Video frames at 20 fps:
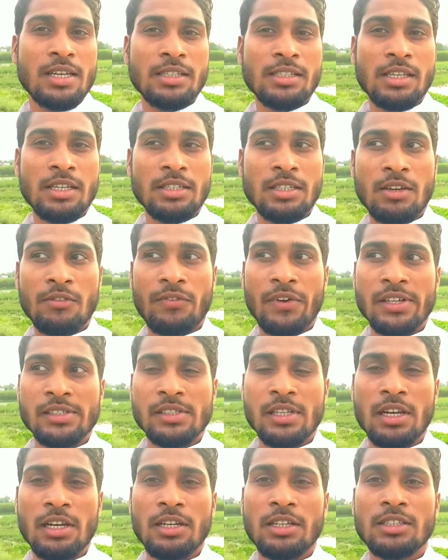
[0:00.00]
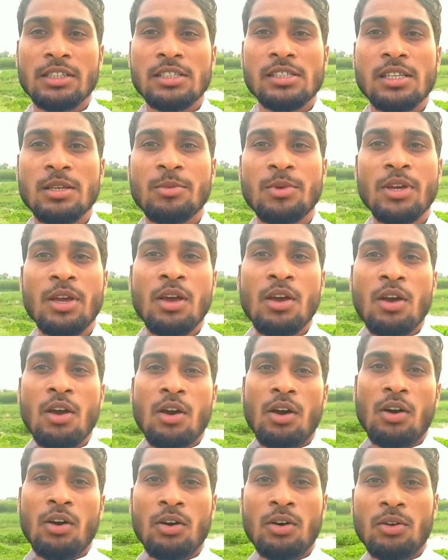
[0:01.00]
चाहिए ये फैसला लेते समय
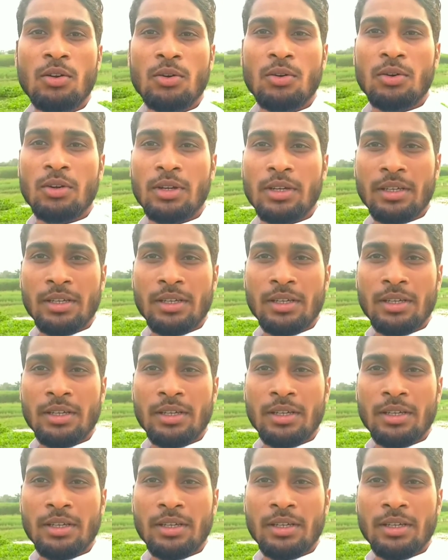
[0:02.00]
और